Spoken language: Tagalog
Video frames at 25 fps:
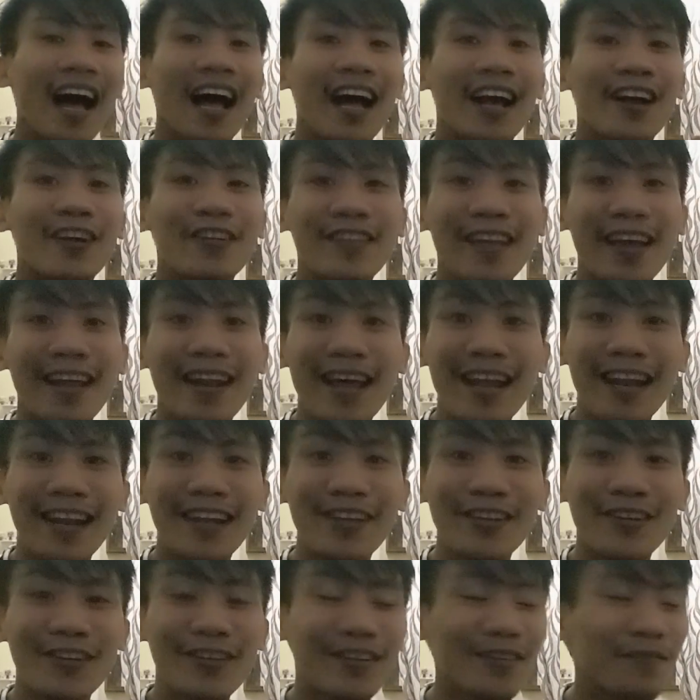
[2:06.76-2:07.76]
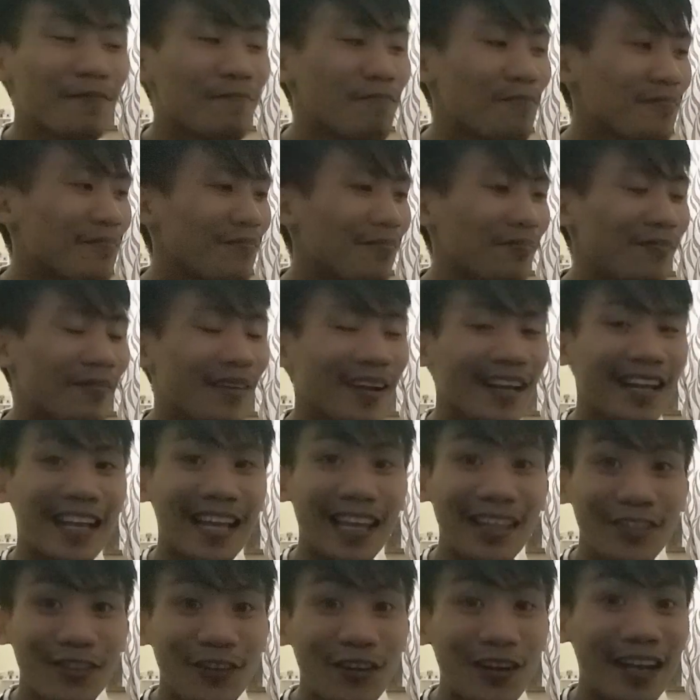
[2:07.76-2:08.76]
kung naalala yun,
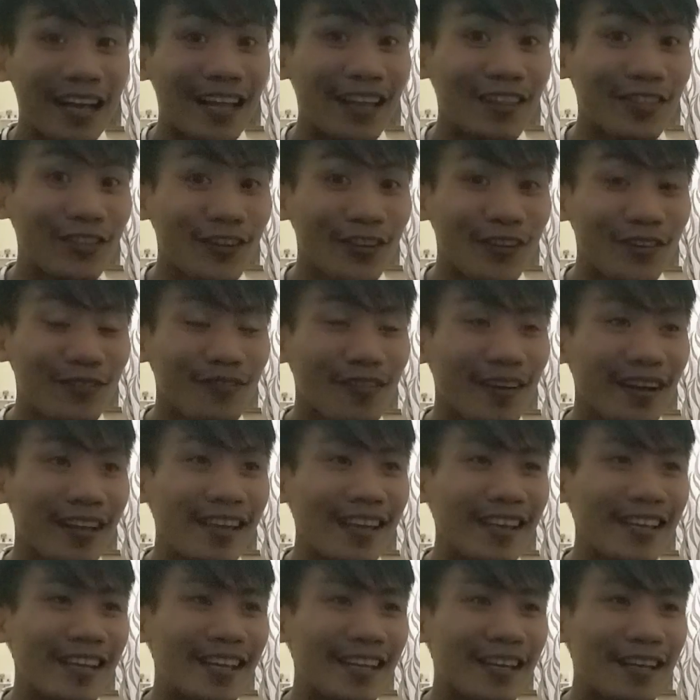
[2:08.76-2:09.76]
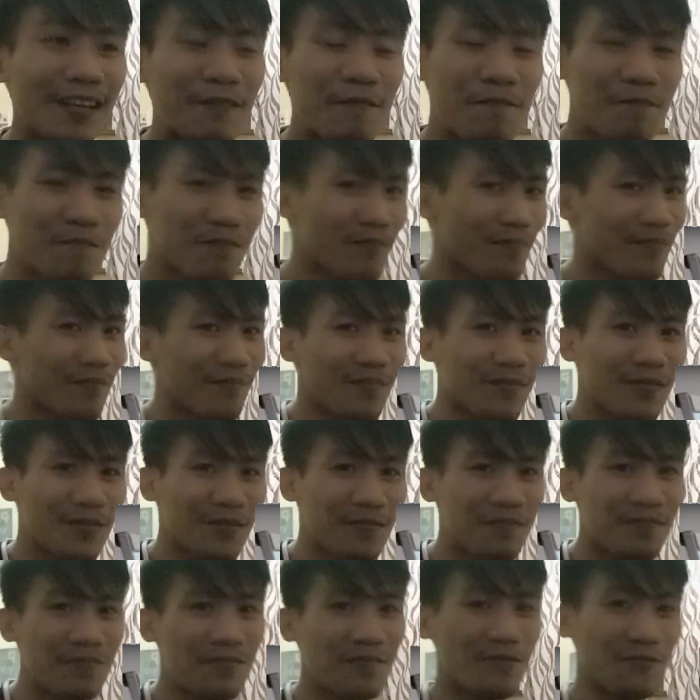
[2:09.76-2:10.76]
gantong ganto yung magiging
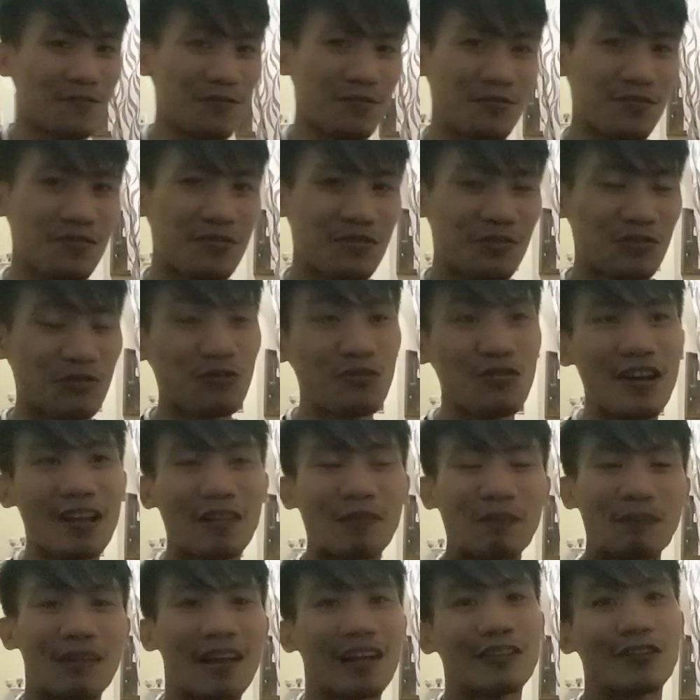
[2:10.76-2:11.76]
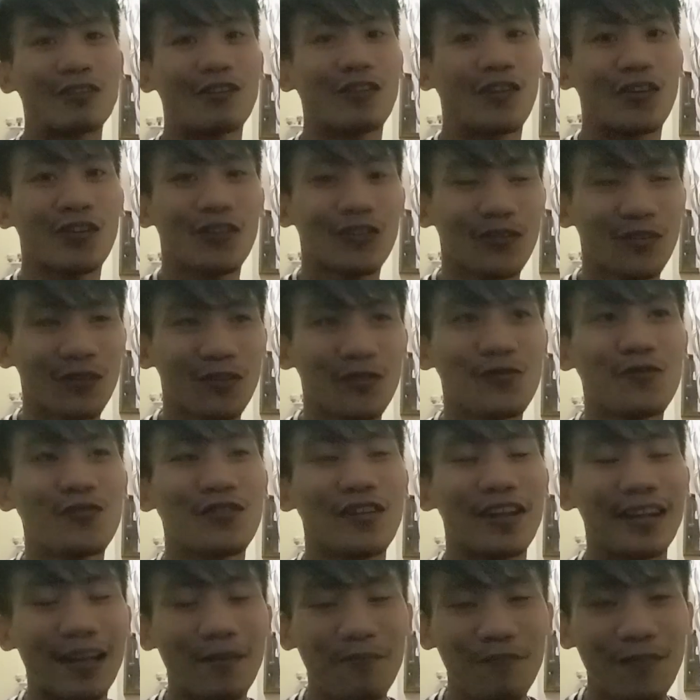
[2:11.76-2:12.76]
gulat factor ko nung
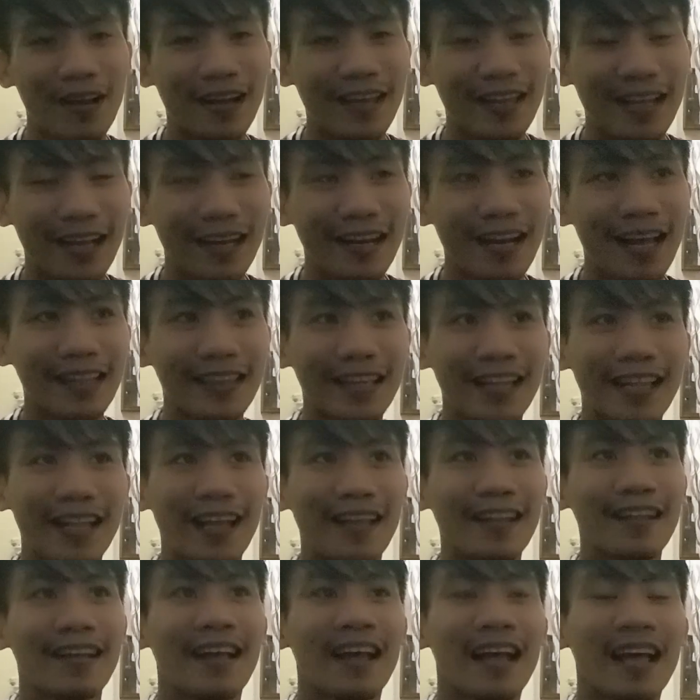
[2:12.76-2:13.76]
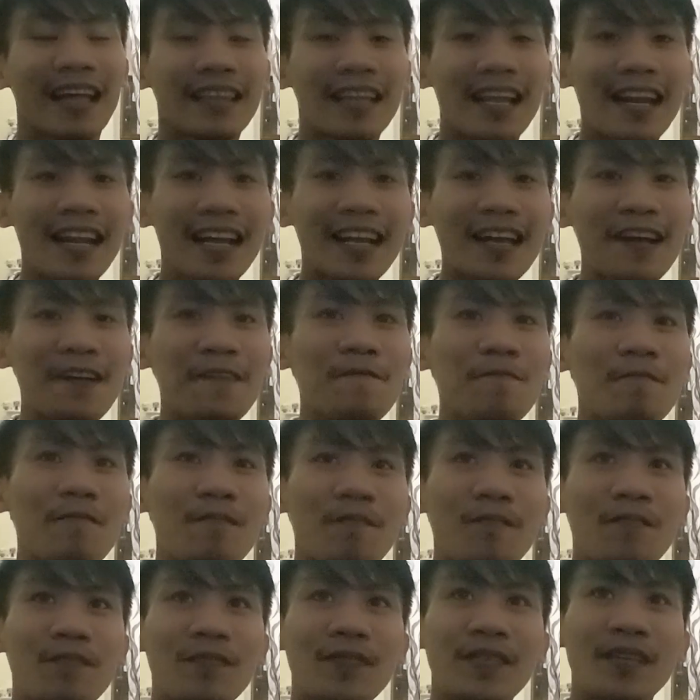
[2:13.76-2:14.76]
unang napakinggan natin eh. Talagang
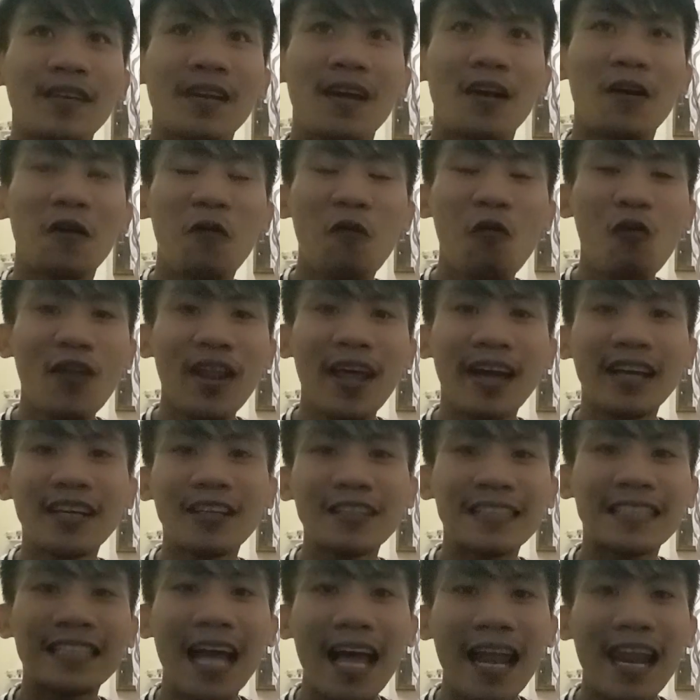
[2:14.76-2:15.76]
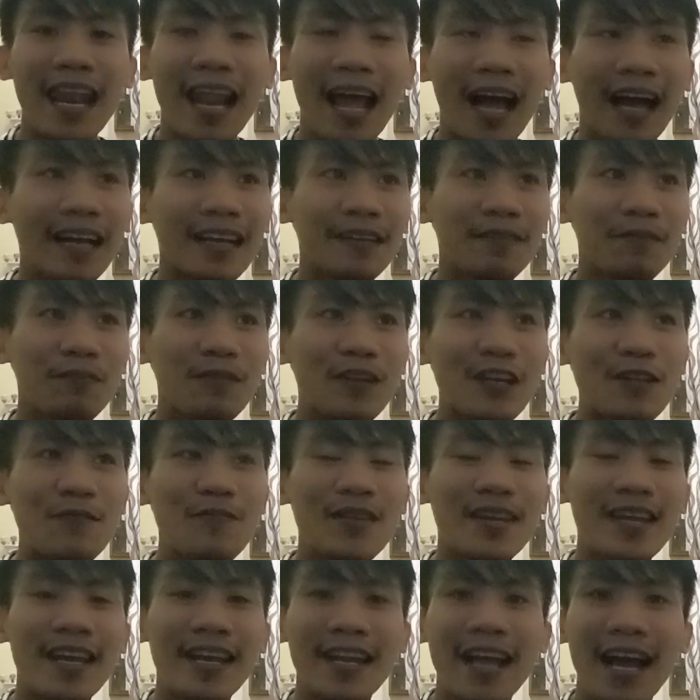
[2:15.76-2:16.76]
unang usa
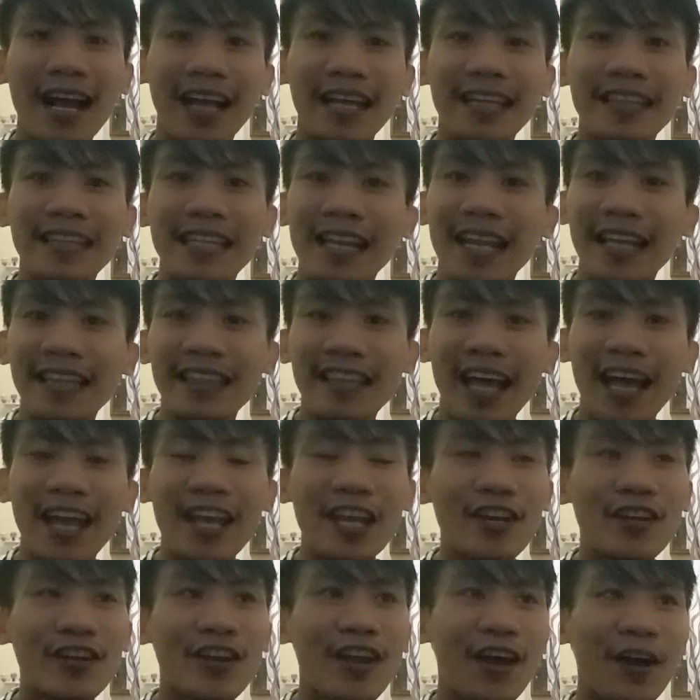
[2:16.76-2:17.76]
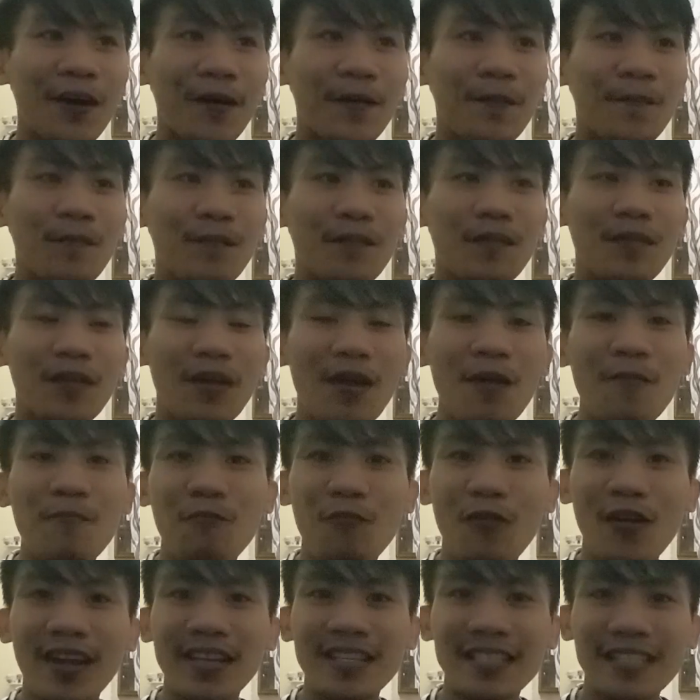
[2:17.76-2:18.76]
binibigyan na agad nila tayo ng
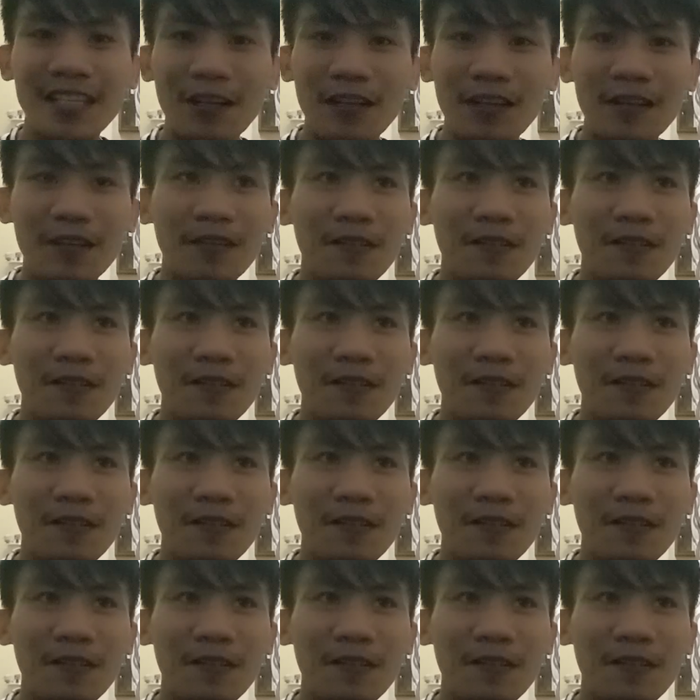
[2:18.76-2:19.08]
impressing